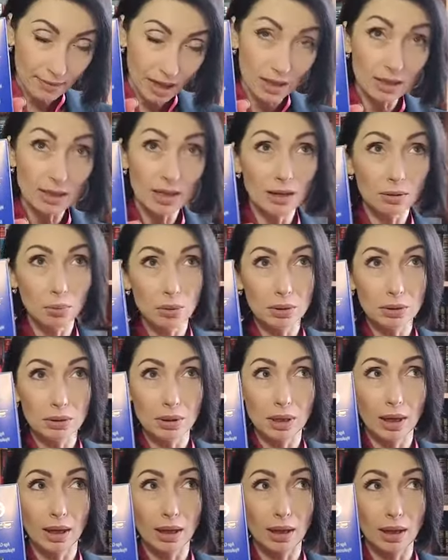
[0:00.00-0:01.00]
не
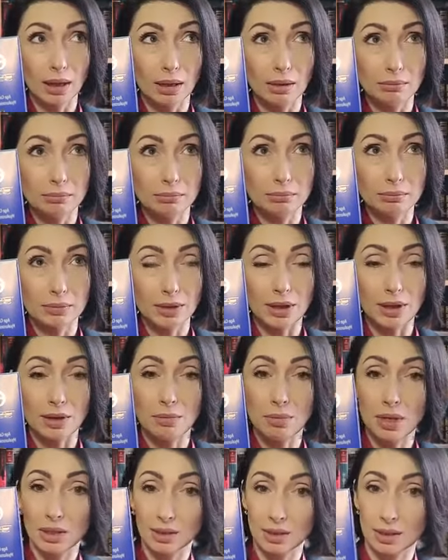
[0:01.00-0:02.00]
было три
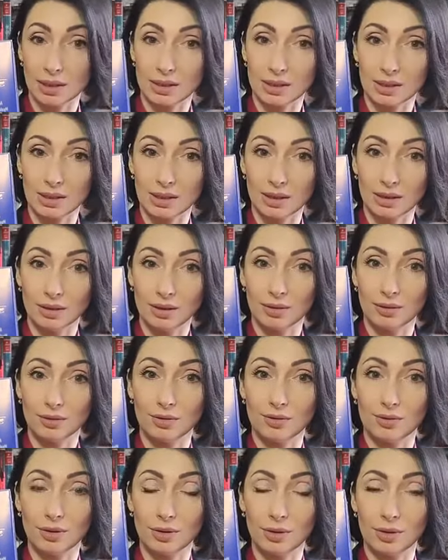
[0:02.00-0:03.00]
месяца
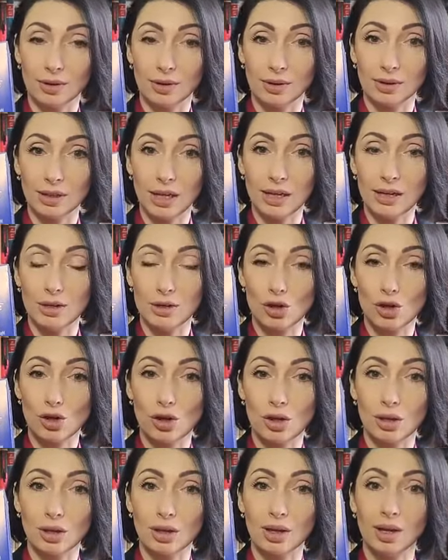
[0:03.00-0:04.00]
в
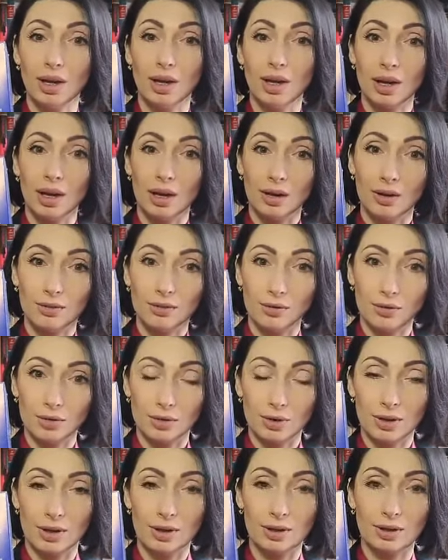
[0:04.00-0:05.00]
наличии
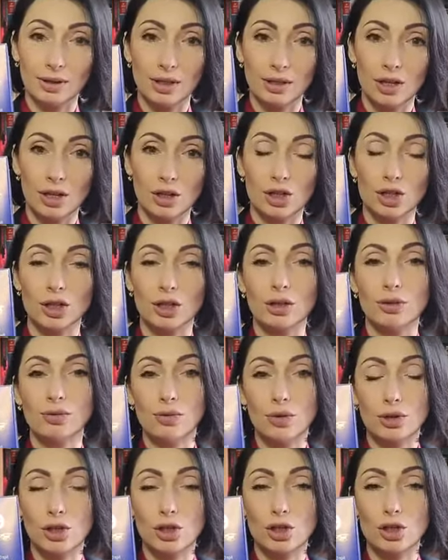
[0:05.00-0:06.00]
в, на наших, в
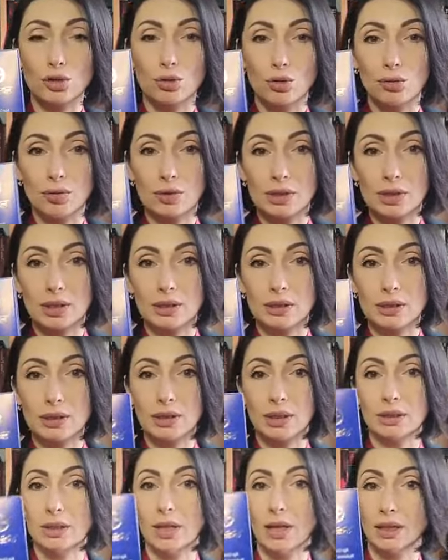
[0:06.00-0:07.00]
наших офисах и
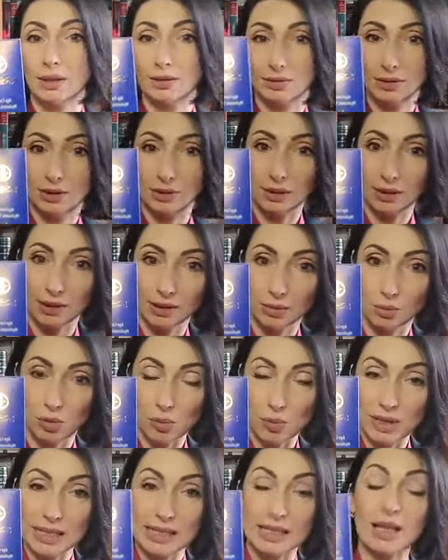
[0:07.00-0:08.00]
складах везде, где мы
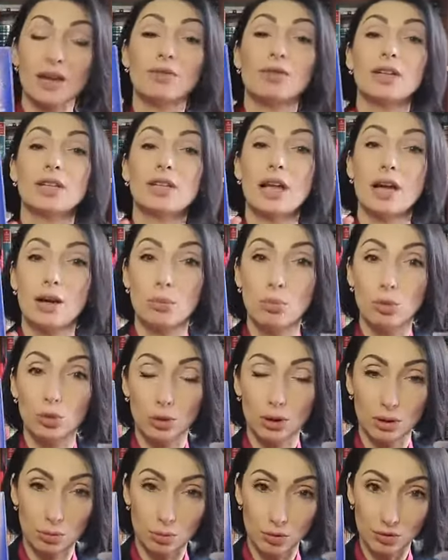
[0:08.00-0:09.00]
представлены, а
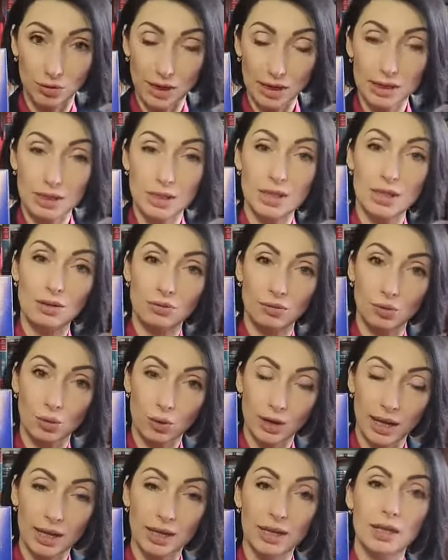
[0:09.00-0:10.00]
работаем мы в России, в
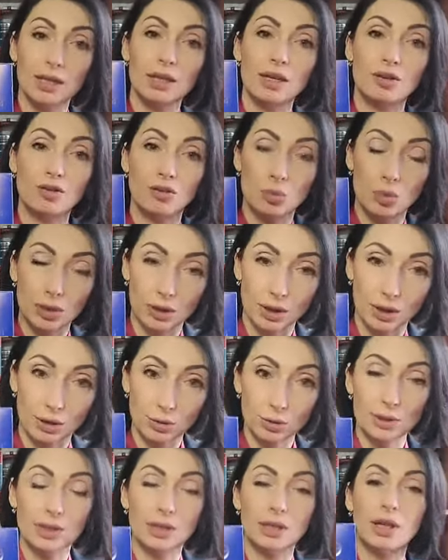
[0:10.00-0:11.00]
Украине, в
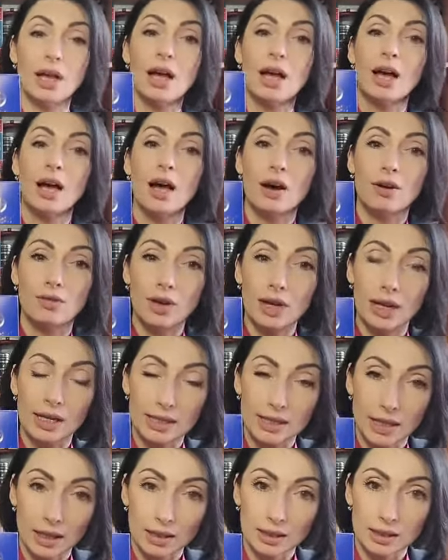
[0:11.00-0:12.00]
Белоруссии, в
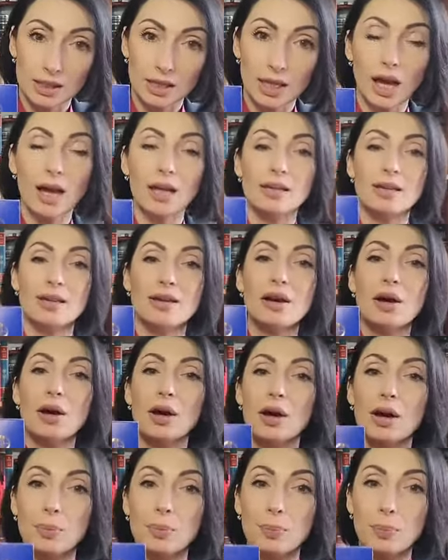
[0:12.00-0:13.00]
Казахстане,
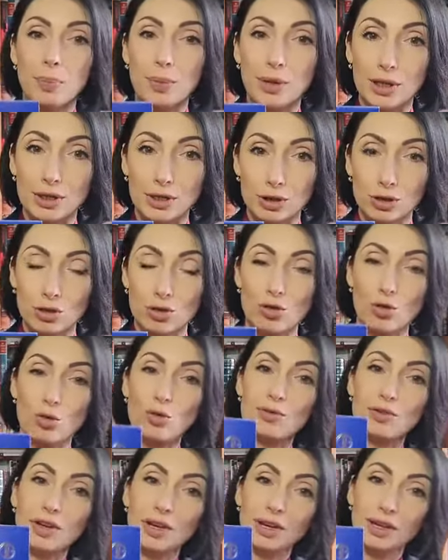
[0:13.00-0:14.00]
в
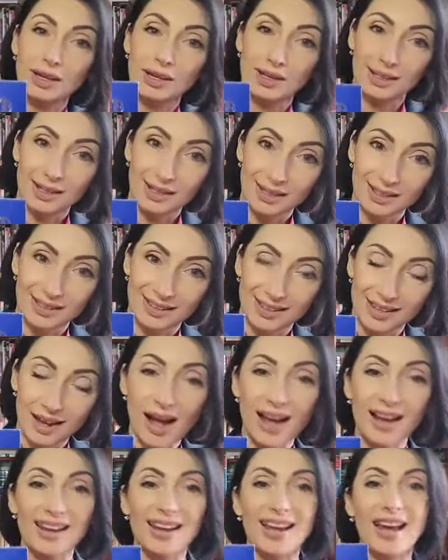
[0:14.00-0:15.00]
Приднестровье
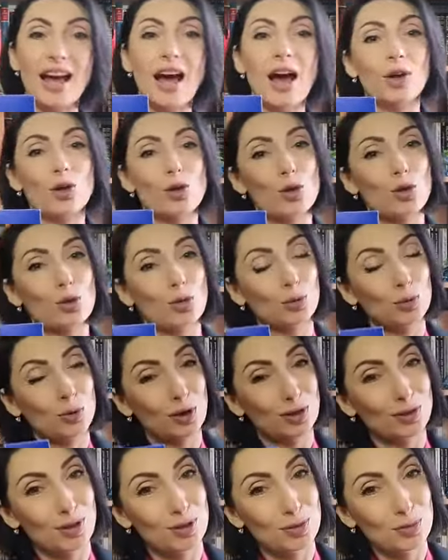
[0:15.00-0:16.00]
Италия, еще у
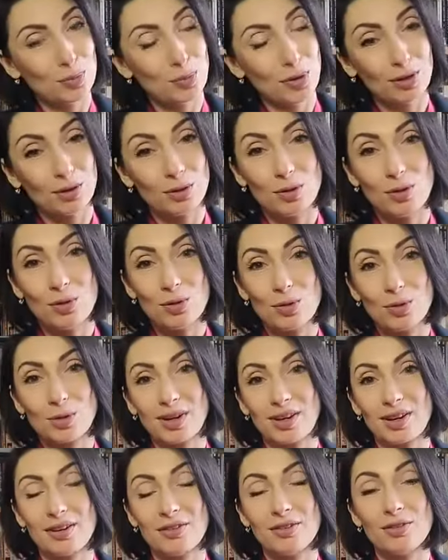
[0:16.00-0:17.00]
нас есть
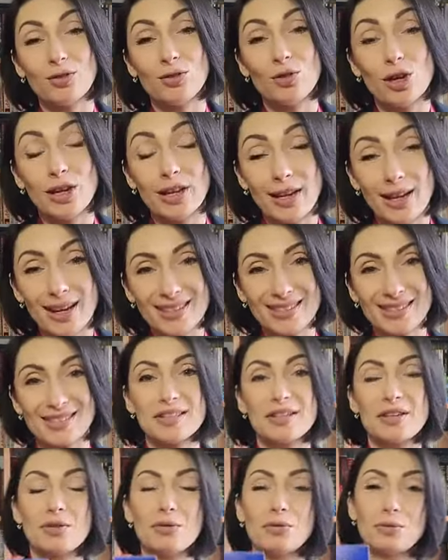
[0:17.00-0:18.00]
партнеры в
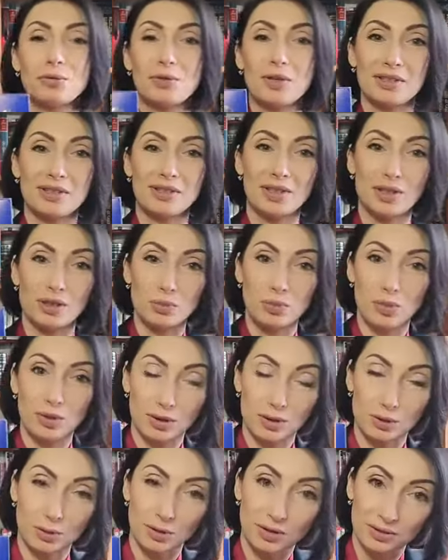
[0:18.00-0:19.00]
Греции, у нас есть
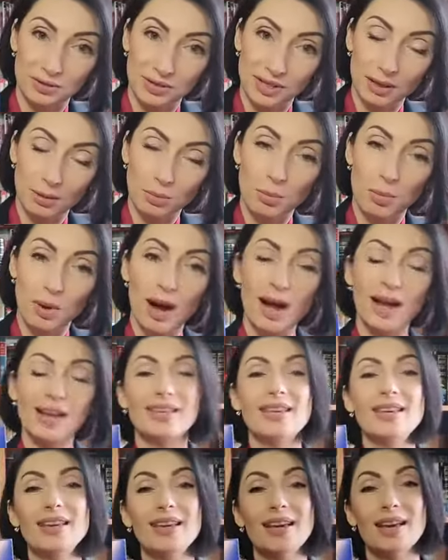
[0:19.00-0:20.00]
партнеры в
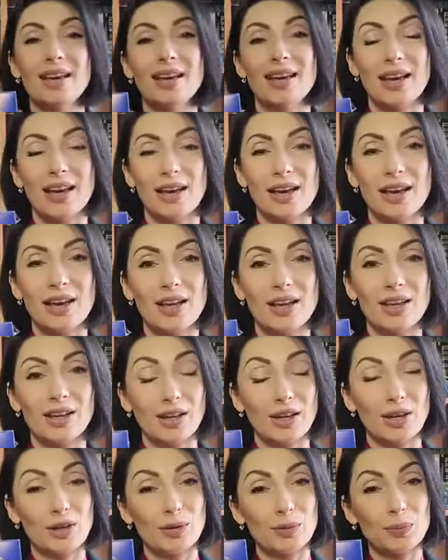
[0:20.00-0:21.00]
Германии.
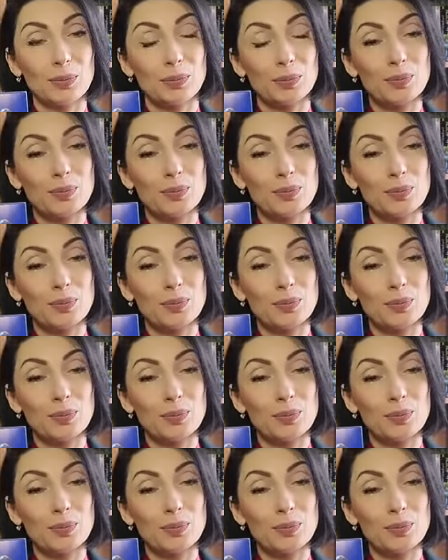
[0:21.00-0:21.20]
Э,